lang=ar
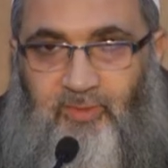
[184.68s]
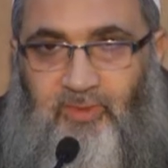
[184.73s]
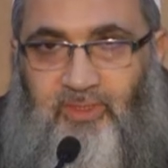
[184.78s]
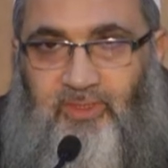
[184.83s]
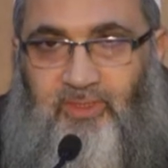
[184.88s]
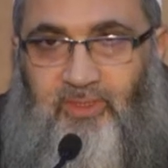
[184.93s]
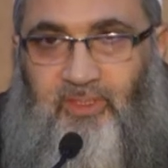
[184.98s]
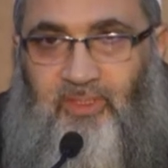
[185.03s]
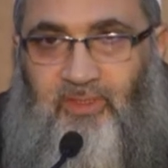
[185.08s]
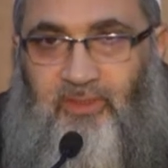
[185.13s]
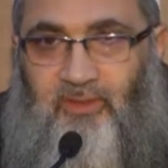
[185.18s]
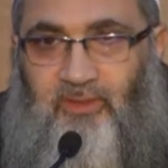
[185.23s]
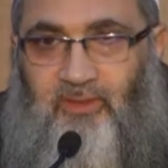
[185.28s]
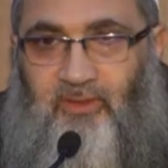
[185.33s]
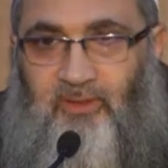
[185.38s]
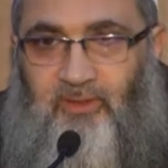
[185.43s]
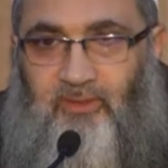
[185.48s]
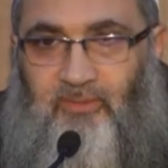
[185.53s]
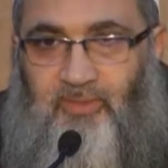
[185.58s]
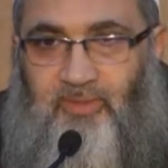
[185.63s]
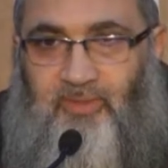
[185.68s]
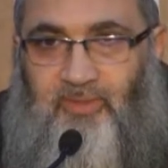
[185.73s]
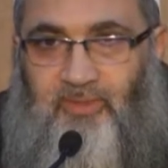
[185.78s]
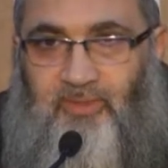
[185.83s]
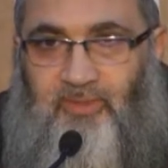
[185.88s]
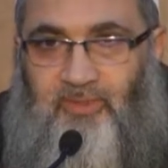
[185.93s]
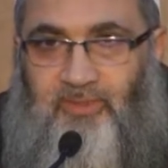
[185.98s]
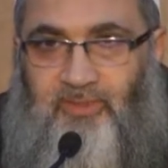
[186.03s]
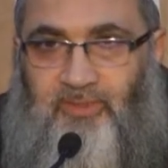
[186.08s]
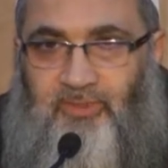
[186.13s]
هناك علاقة بين
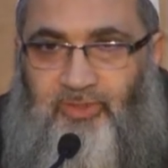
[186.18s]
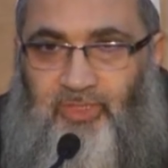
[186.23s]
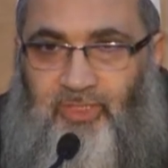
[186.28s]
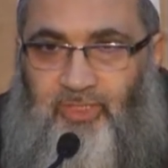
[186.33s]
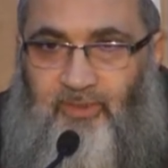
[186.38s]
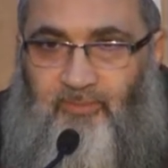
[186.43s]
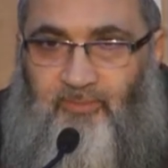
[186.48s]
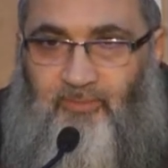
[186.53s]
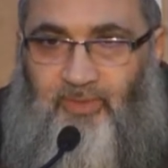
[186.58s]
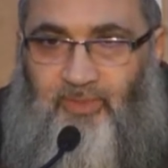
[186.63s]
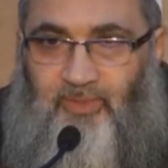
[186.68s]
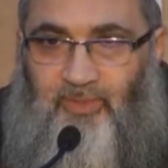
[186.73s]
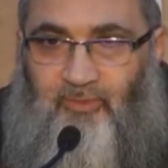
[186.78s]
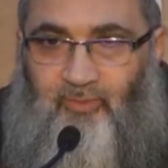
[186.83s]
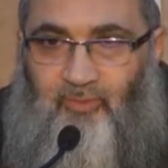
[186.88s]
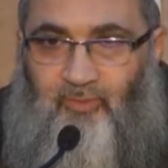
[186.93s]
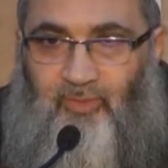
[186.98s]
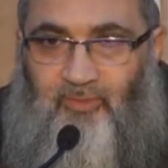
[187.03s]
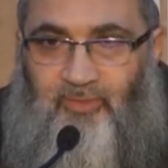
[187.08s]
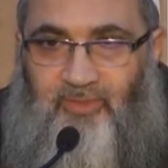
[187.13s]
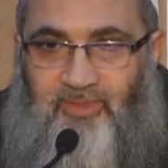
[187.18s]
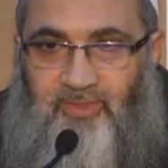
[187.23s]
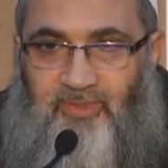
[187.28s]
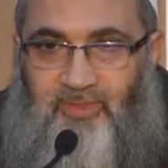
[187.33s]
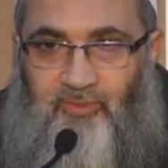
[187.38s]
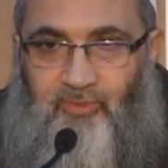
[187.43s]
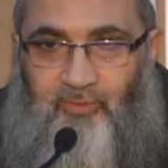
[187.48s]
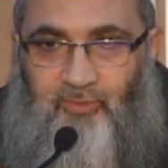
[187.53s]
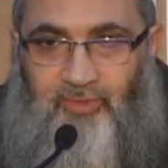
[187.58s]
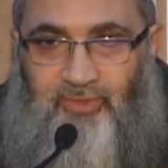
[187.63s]
الإنجاب وبين
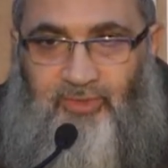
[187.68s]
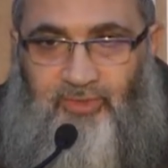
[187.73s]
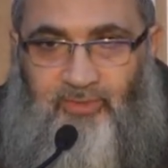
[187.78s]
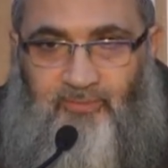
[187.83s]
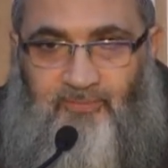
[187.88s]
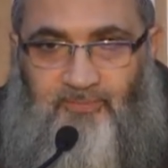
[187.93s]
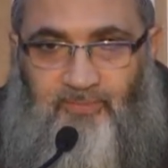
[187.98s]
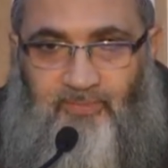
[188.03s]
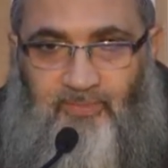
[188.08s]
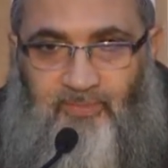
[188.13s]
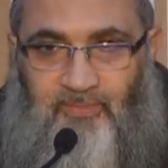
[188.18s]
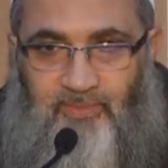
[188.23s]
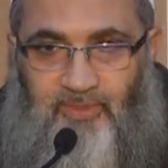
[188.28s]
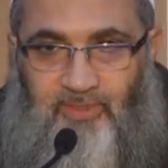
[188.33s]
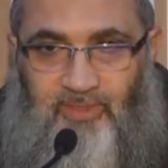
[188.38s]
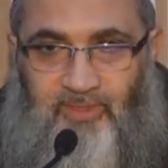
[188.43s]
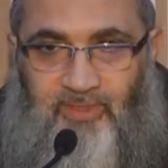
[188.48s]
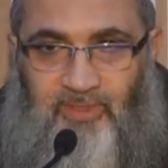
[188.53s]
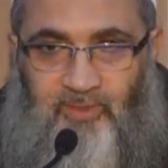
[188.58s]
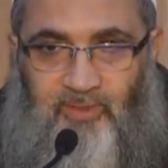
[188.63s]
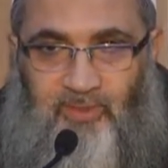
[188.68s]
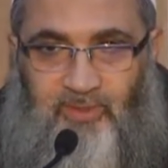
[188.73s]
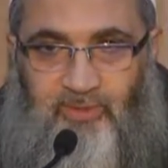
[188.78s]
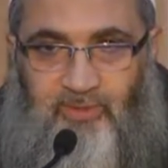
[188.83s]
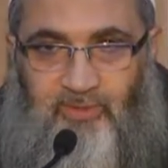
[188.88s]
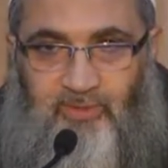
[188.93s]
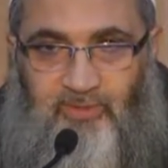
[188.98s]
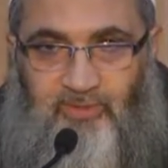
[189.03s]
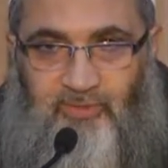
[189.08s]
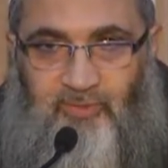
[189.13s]
الكنية يعني لو
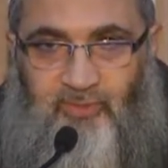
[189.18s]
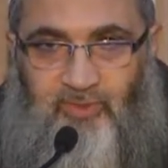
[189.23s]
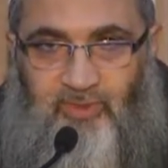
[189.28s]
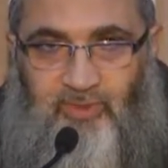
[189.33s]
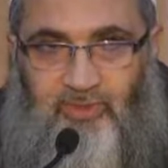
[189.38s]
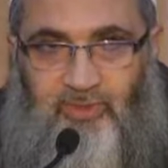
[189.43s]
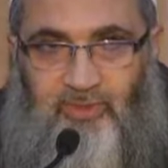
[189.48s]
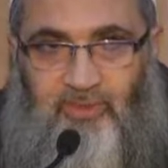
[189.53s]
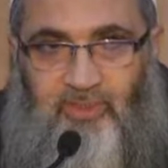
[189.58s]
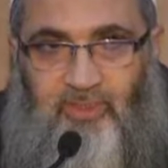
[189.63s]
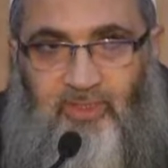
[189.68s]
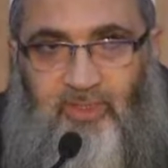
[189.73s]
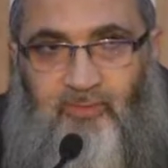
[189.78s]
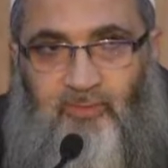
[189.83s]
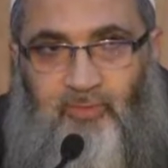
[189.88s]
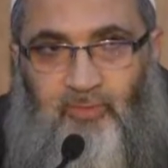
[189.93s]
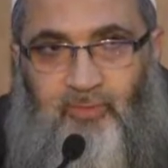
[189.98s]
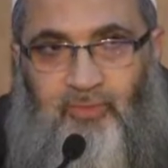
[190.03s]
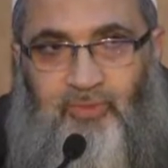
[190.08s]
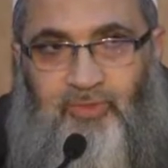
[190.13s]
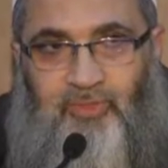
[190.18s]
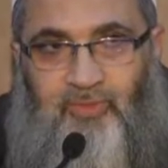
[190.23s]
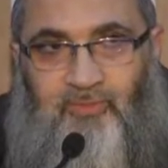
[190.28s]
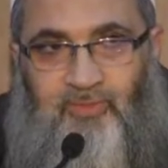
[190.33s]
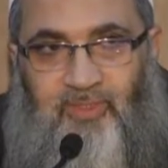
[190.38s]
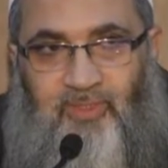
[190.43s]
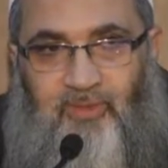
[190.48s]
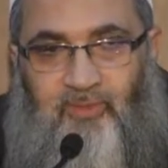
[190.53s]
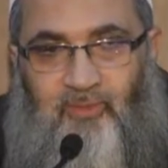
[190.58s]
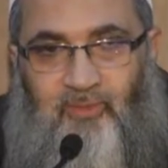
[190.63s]
أن رجلا لم
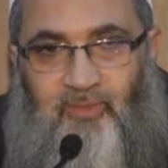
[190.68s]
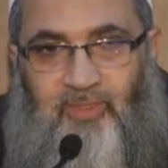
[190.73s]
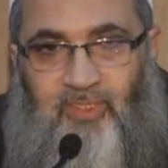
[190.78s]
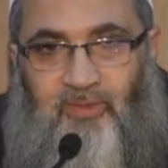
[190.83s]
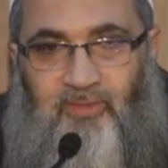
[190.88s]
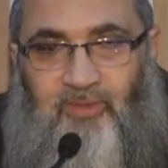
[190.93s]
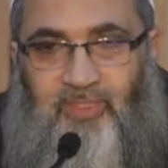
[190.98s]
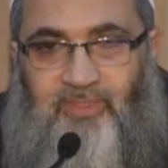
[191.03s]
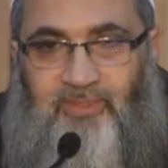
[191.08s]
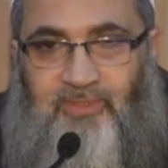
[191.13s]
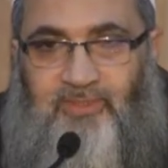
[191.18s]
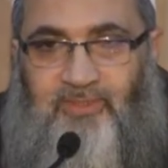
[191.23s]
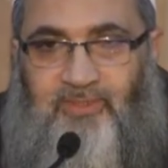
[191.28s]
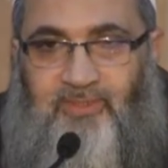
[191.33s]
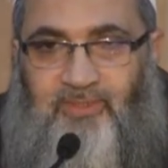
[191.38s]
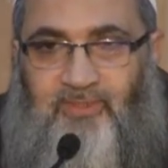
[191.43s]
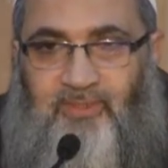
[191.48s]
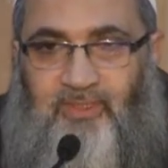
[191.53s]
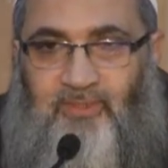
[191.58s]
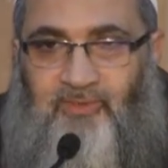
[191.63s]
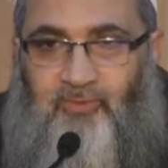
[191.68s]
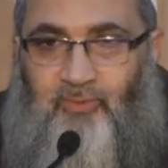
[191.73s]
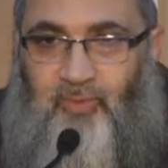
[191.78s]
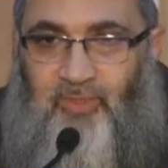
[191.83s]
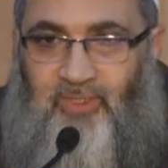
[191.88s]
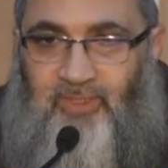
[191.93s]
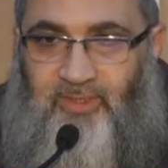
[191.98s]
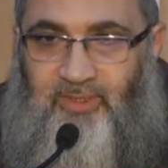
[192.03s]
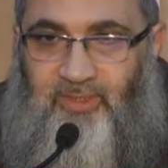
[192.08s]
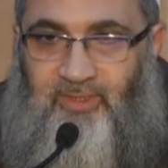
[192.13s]
ينجب له لا بأس أن
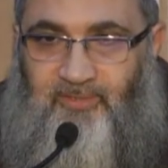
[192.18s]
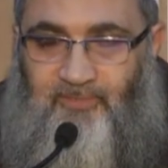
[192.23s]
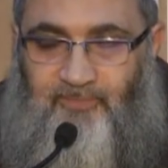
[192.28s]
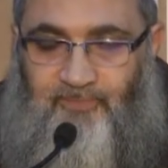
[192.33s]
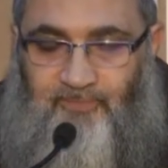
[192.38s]
يكنى